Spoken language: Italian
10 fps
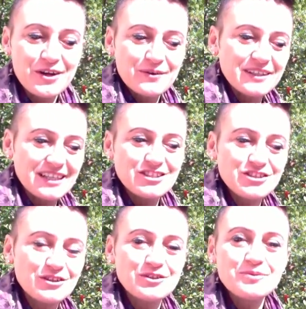quindi nel
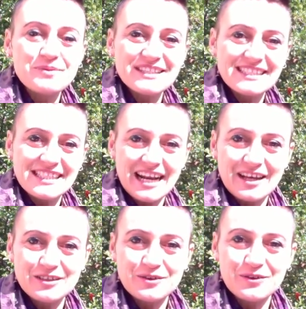giro di un mese
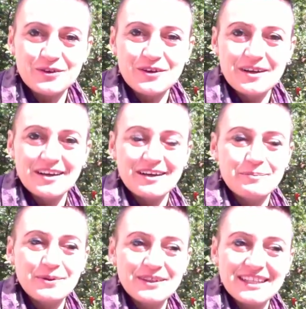saranno eh,
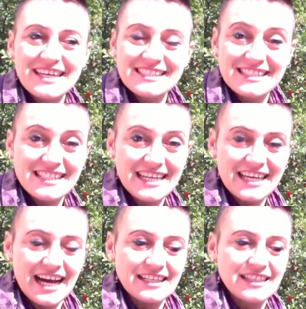pronte ad essere
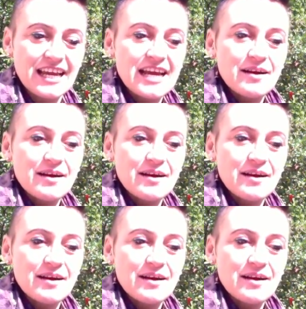scaricate.